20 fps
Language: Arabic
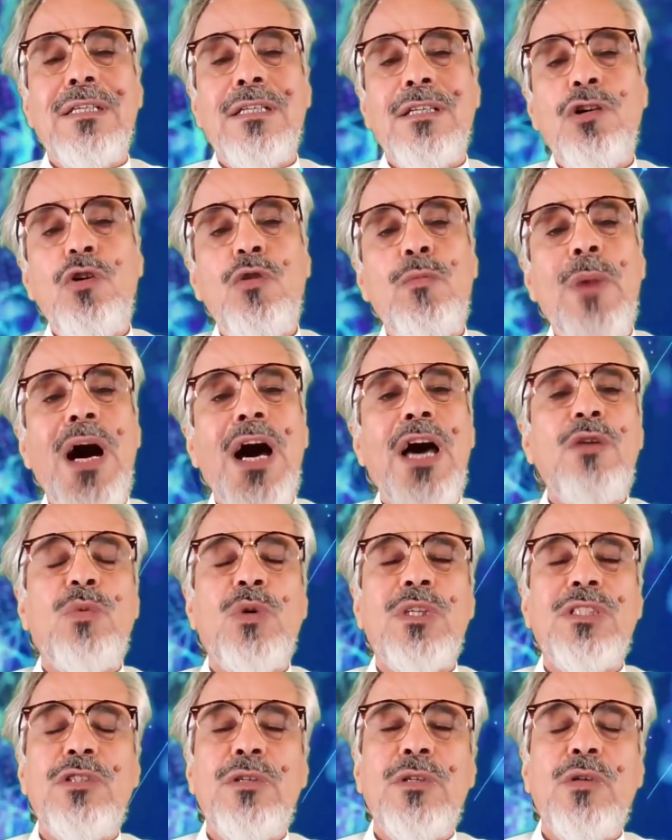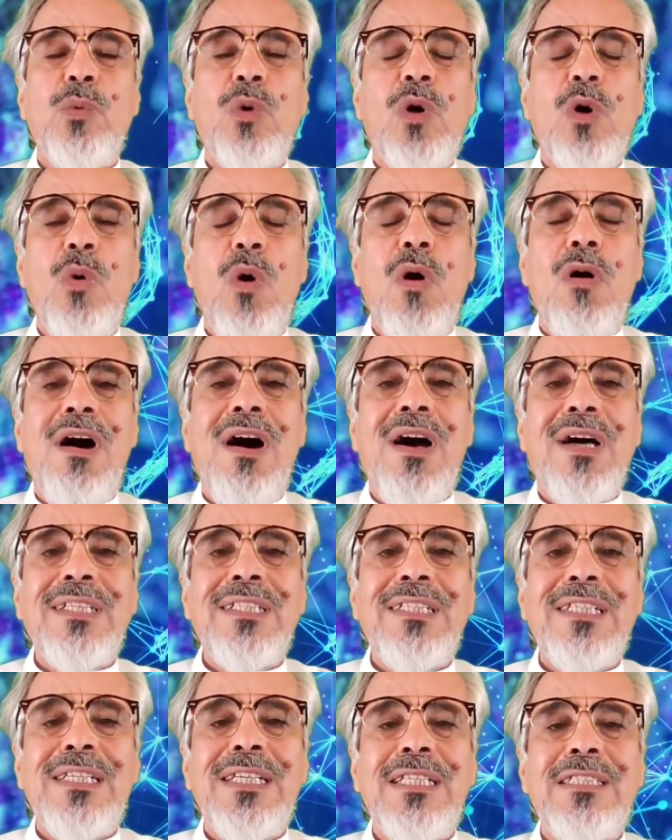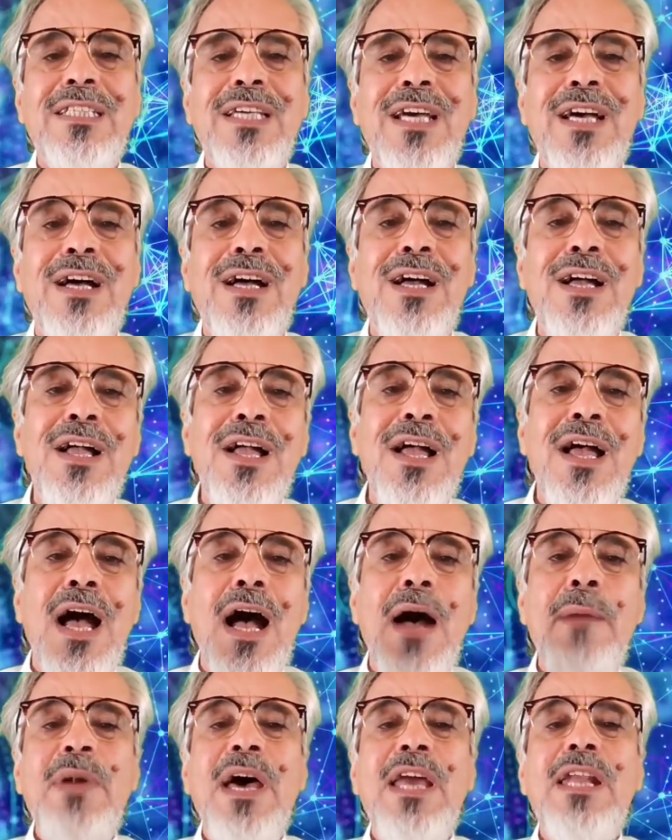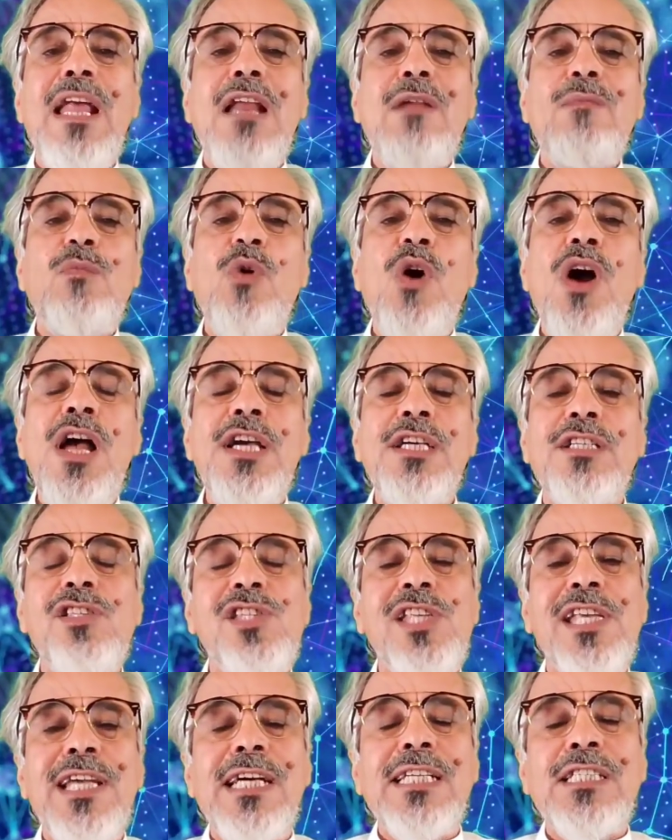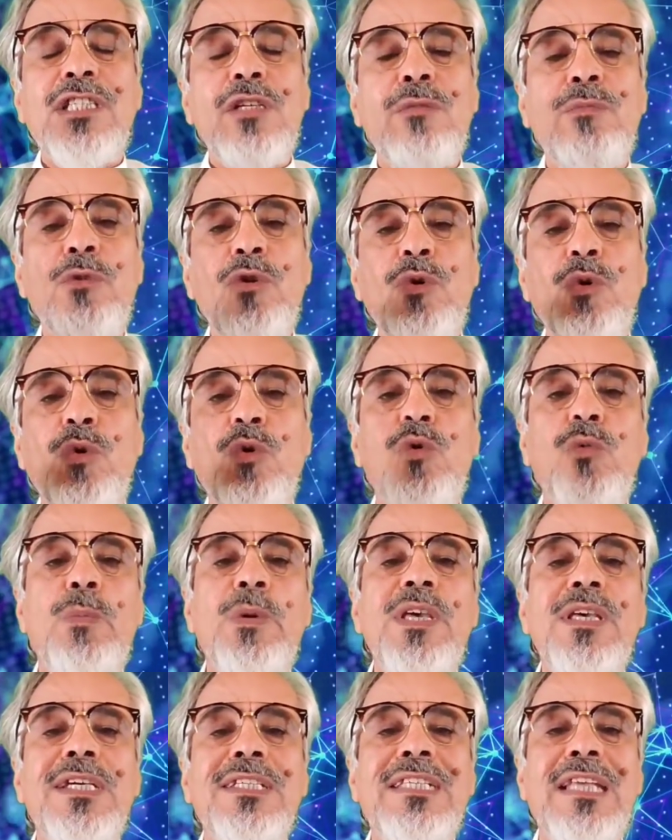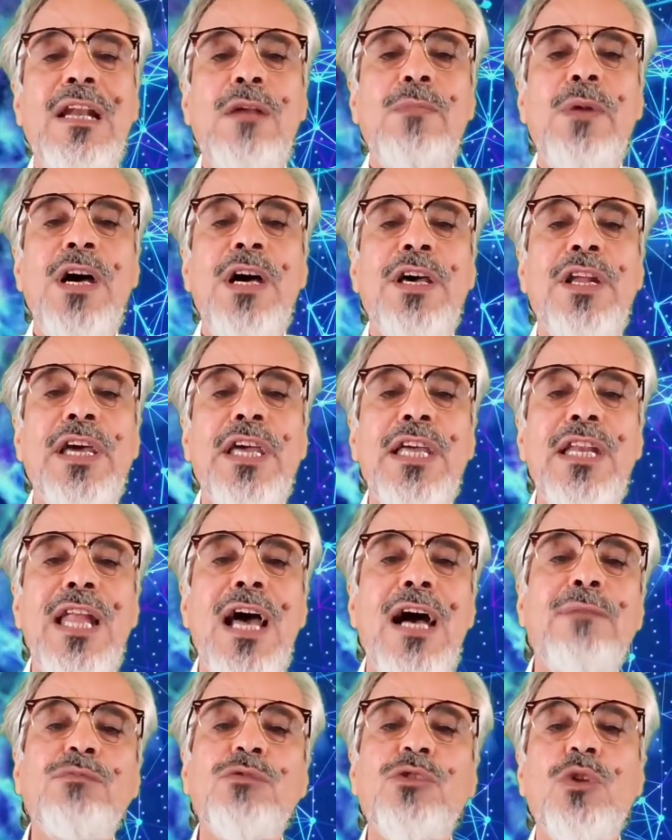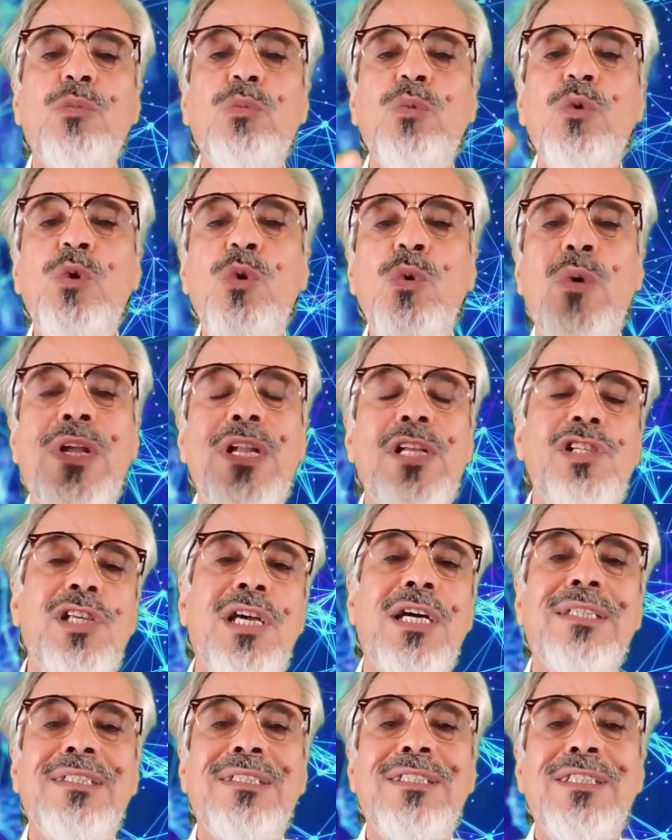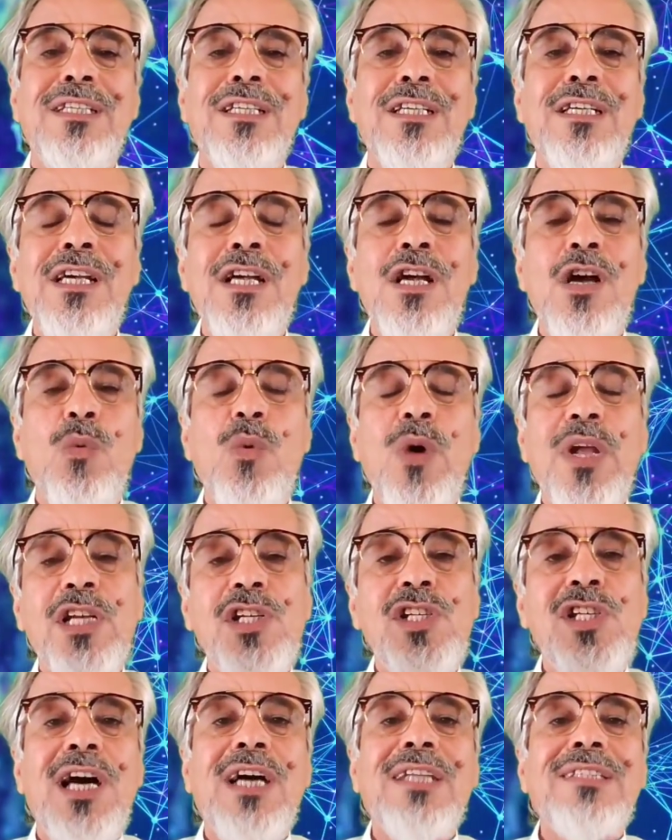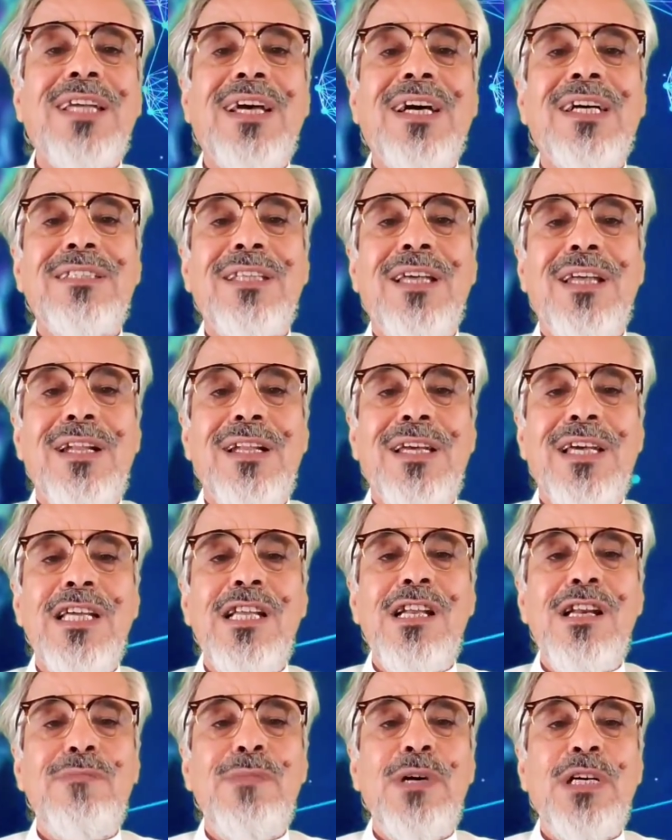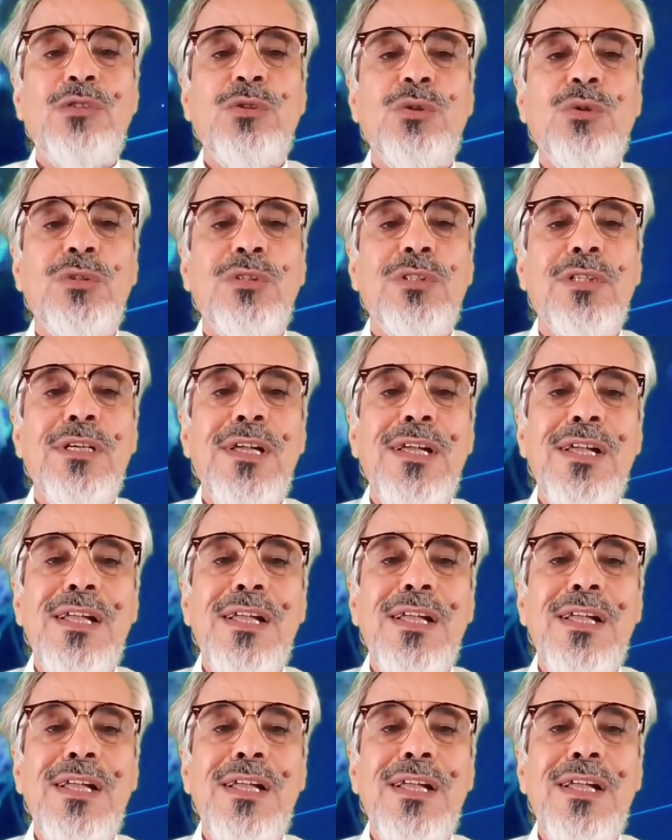عمان وواقعيتها أم أن الموحد سيأتي من عروبية البحرين أم طموح ونشاط ونشاط قطر غير المحدود